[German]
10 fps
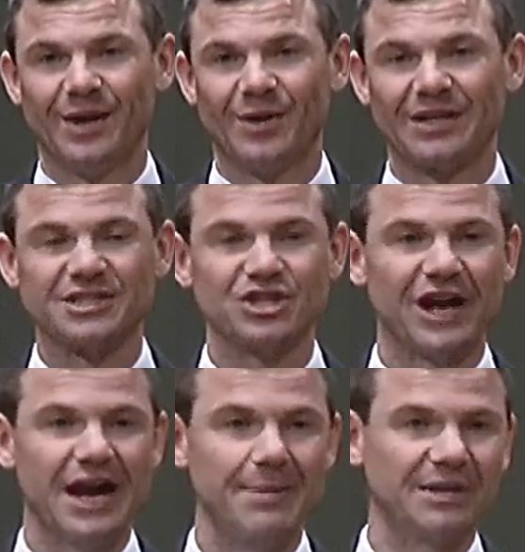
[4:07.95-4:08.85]
Und das
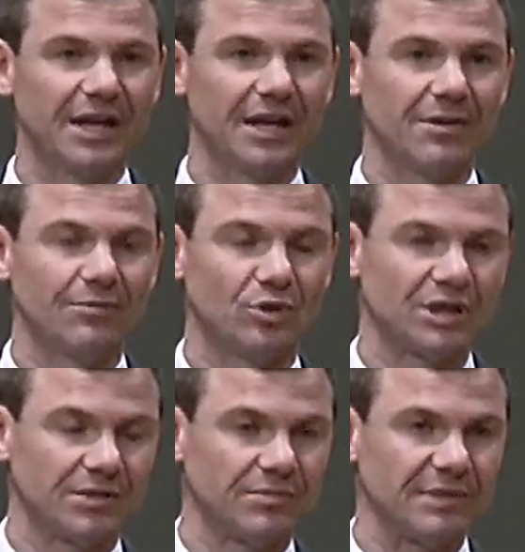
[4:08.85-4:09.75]
schreibt er
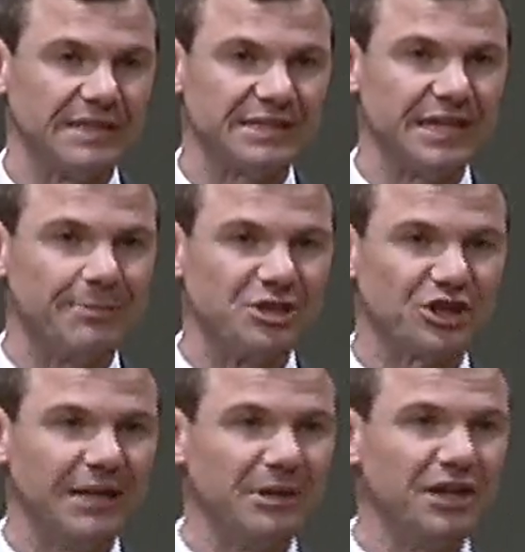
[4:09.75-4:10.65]
oder ist hier
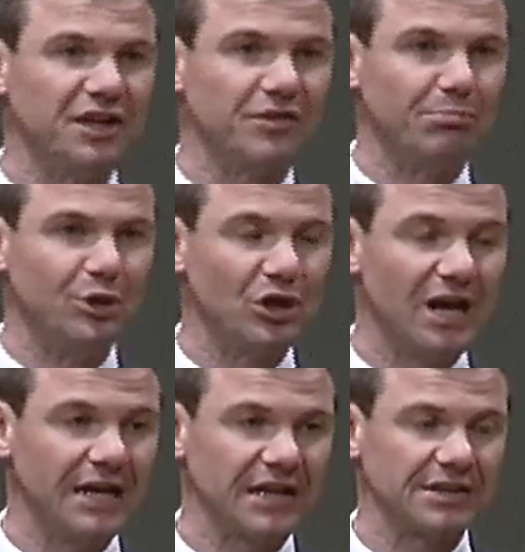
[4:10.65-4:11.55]
beschrieben in diesem Büchlein,